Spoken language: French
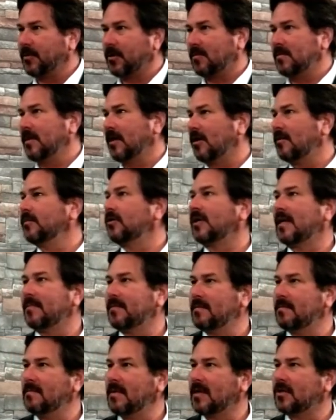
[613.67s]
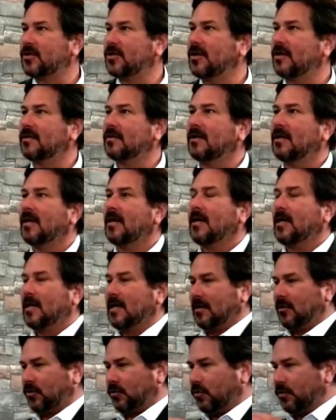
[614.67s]
premier homme que la Bible mentionne,
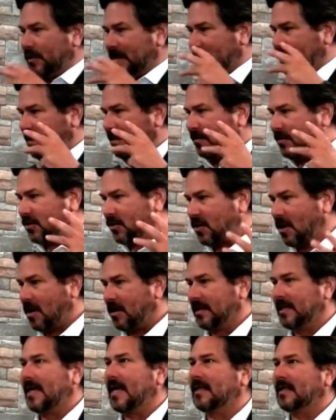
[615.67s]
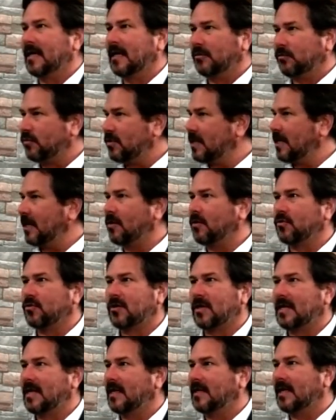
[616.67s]
tout ce qui sort d'Adam, tout ce qui est
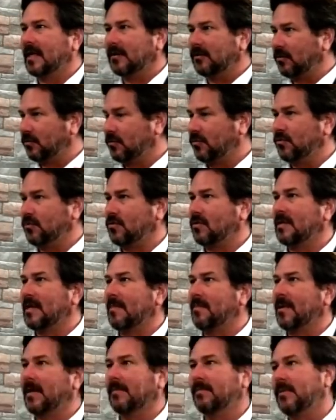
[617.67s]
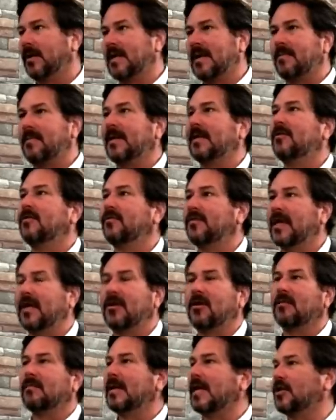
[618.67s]
conçu en Adam, donc tout ce qu'on appelle, pas l'appel de
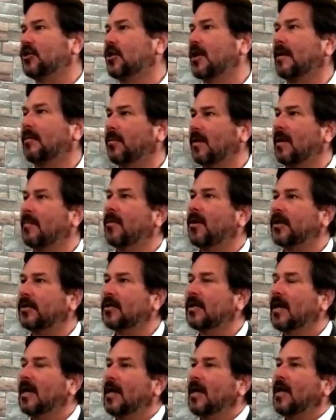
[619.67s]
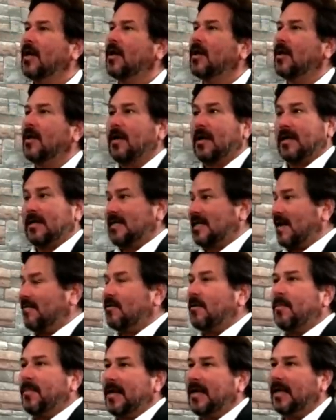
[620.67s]
vieil homme, la chair, peu importe, va périr. ça
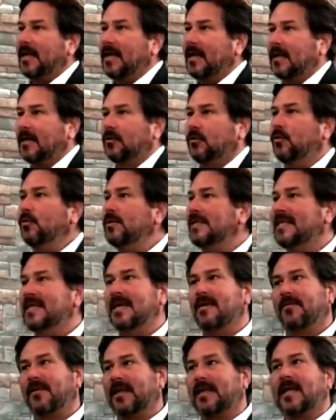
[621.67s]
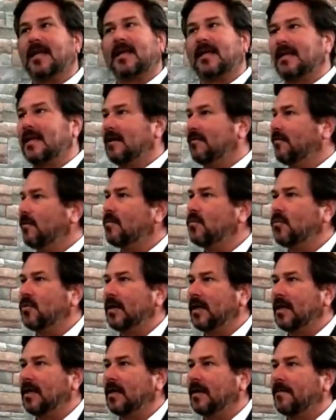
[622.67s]
va périr. Tout, tout ce qui est fait en Adam va
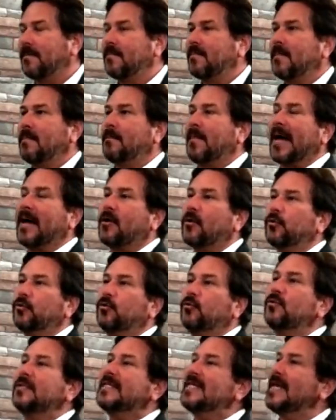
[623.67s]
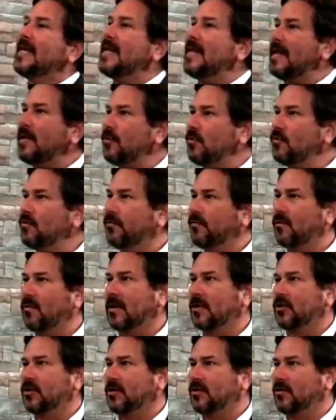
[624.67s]
mourir. Par contre, tout ce qui est né de nouveau
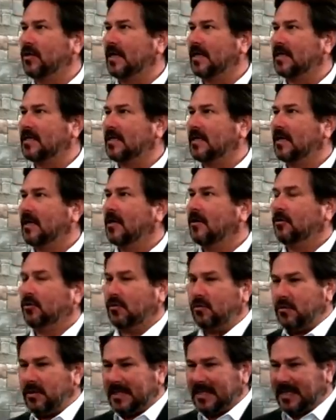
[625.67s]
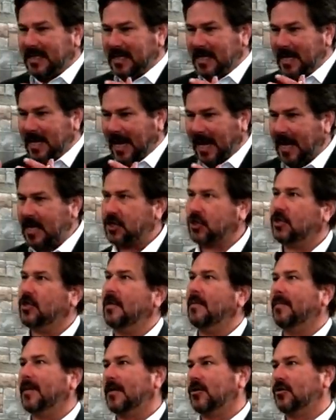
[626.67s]
en Jésus-Christ, tout ce qui est
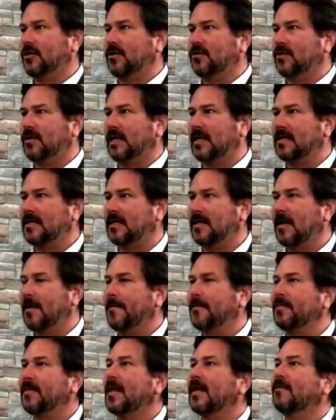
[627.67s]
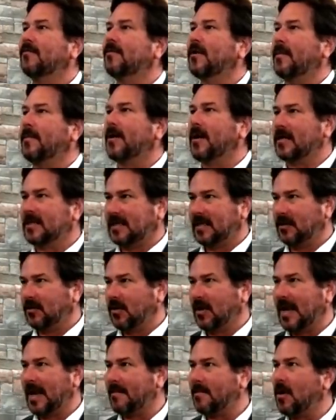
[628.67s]
racheté par Jésus-Christ, va passer
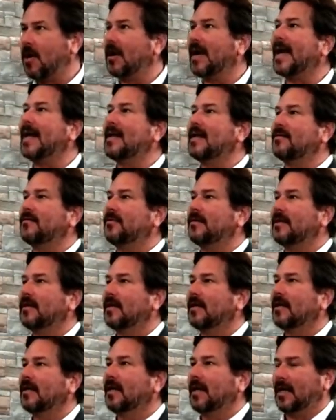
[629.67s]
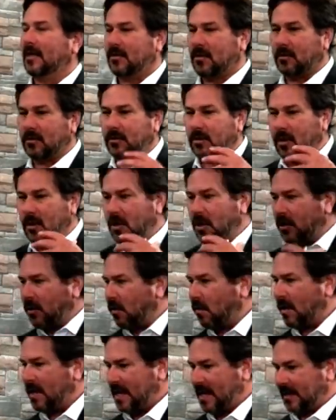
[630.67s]
de la mort à la vie. Et donc, le
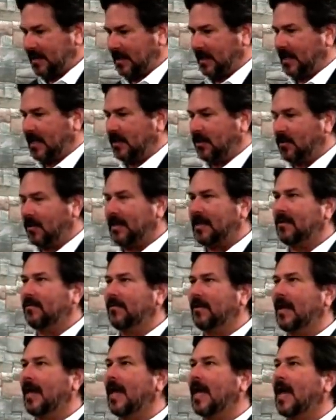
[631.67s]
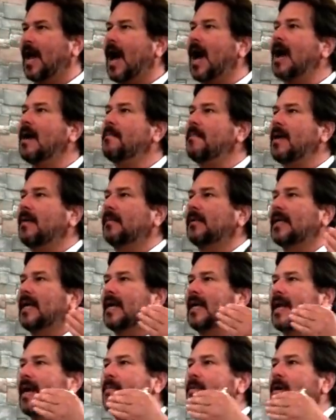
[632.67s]
croyant, c'est quelqu'un qui vit en même
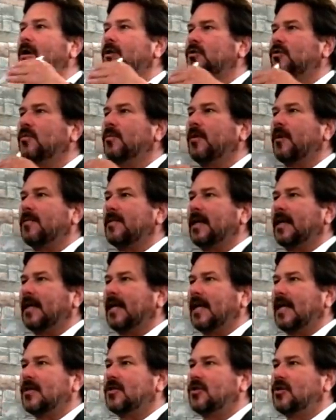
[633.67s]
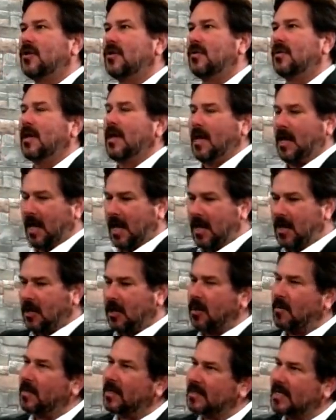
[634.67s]
temps la mort d'une première création et il a
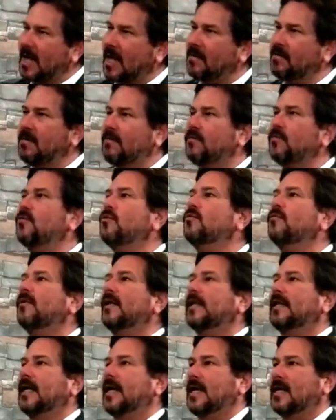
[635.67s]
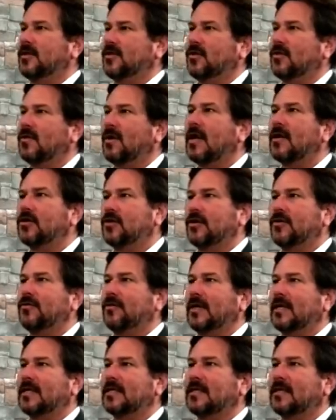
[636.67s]
commencé à vivre une nouvelle création en Jésus-Christ.